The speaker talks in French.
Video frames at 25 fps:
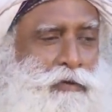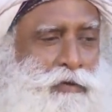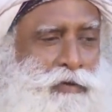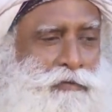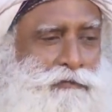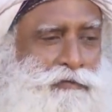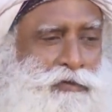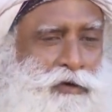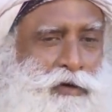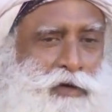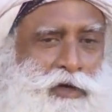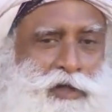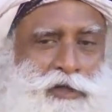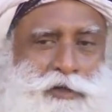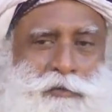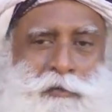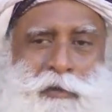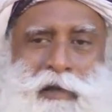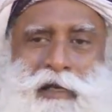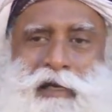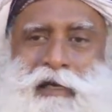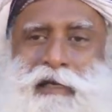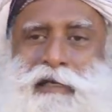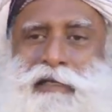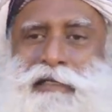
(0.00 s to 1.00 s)
le sol de
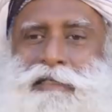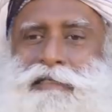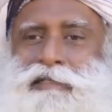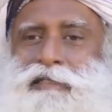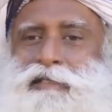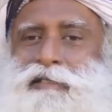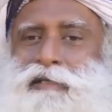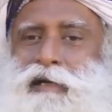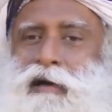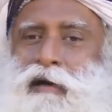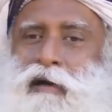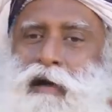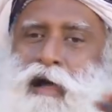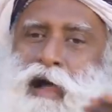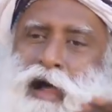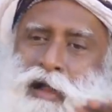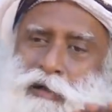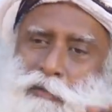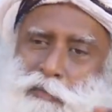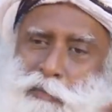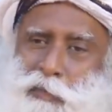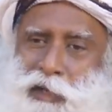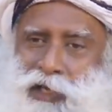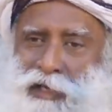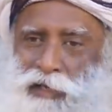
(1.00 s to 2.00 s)
l'hôpital est un
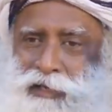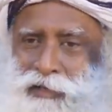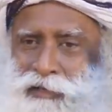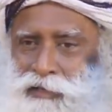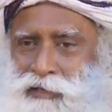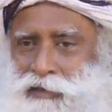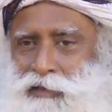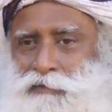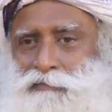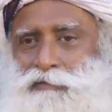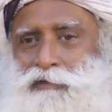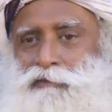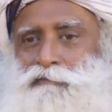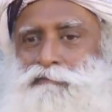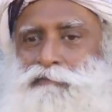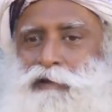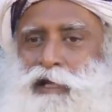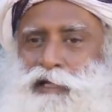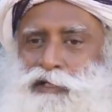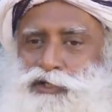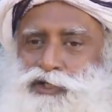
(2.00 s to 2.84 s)
nid à virus.